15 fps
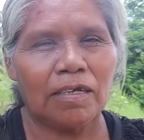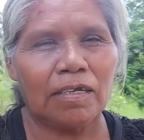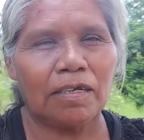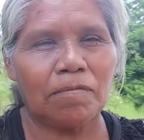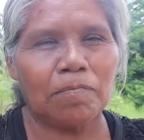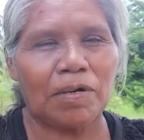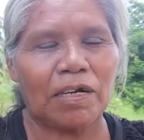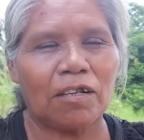Y
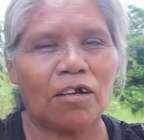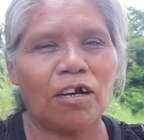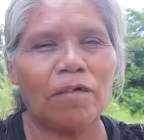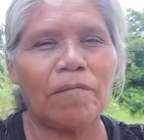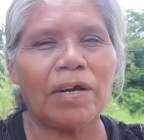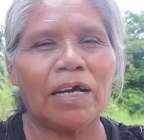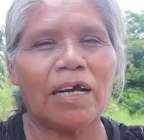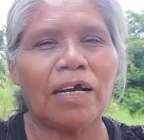
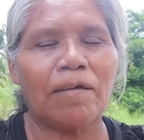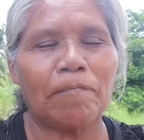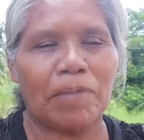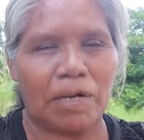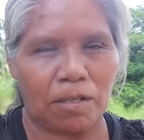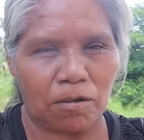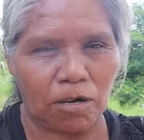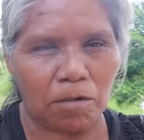perdóname,
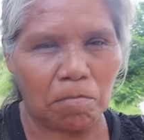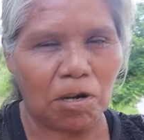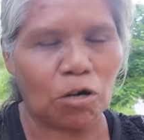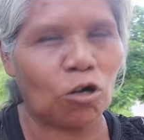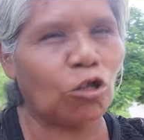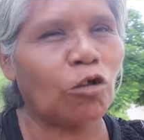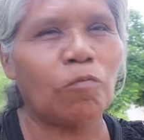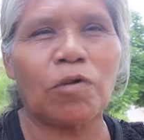perdóname,
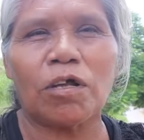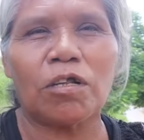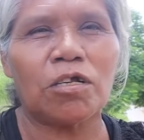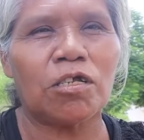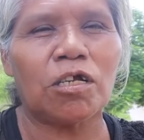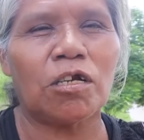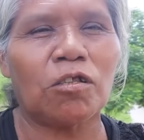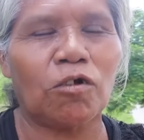no te puedo
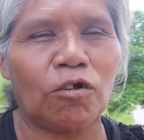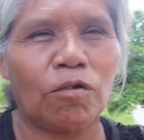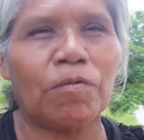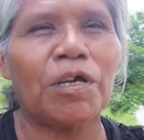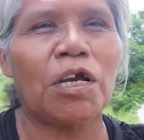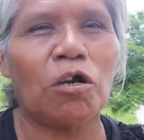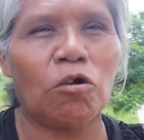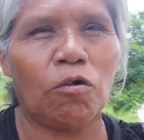decir todo
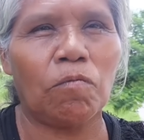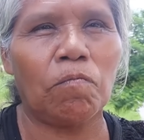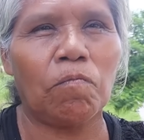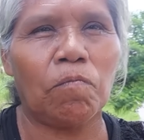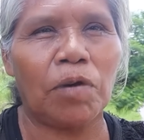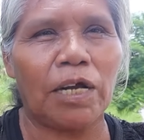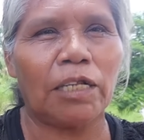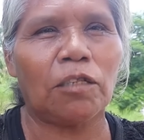bien
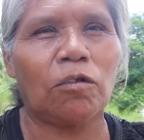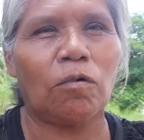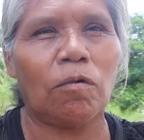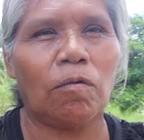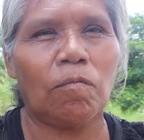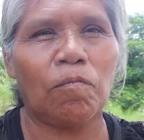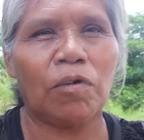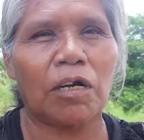completo,
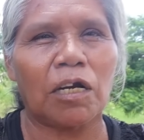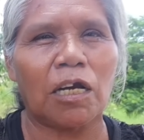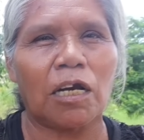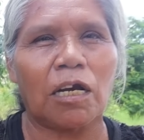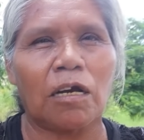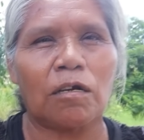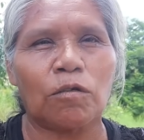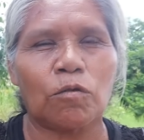
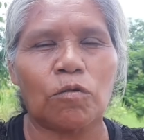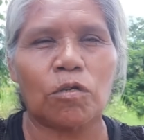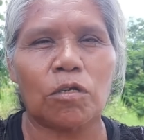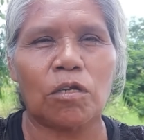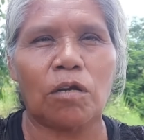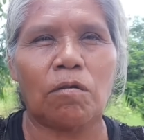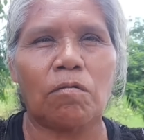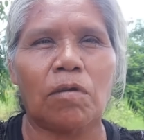porque
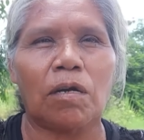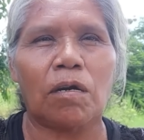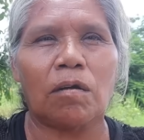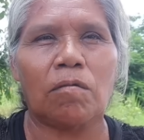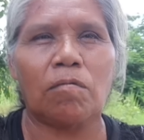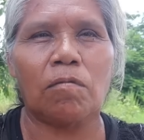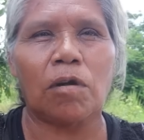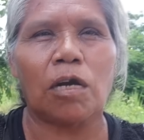sucedió una,
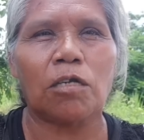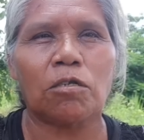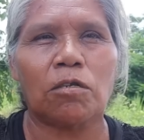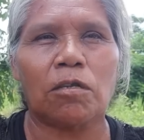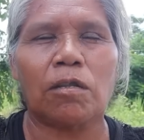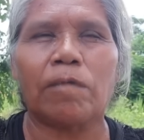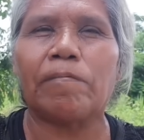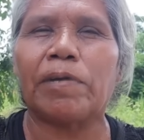
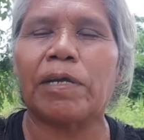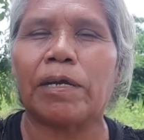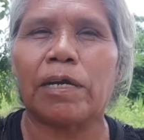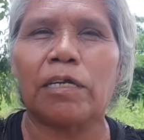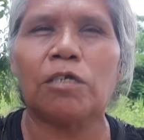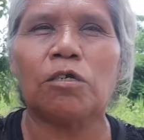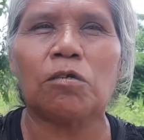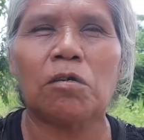casa de mi
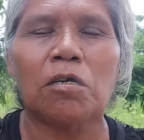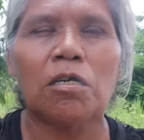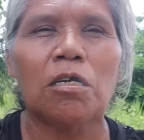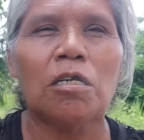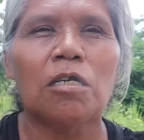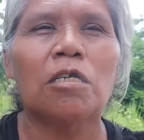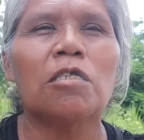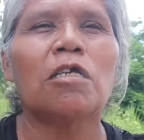rancho,
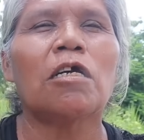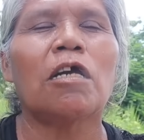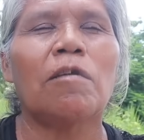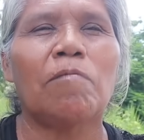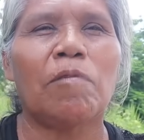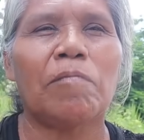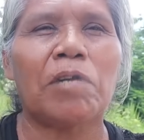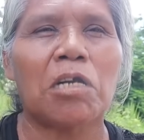se
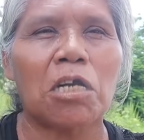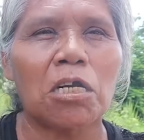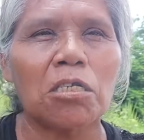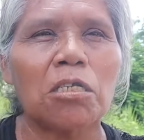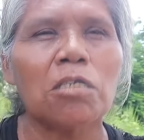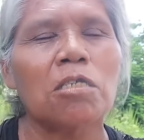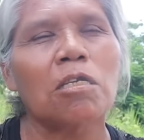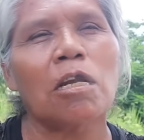quemó mi
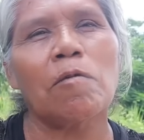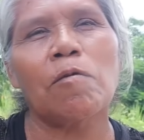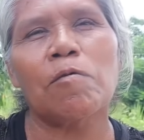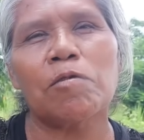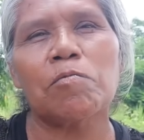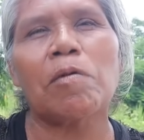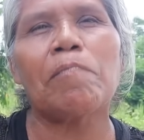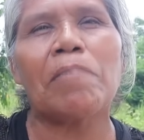casa y se quemó
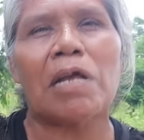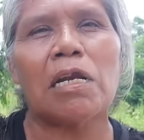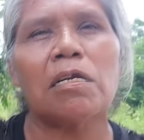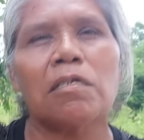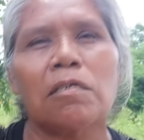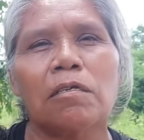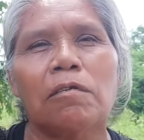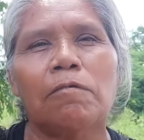mis
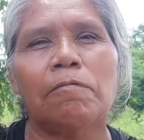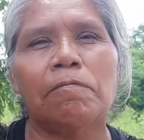papeles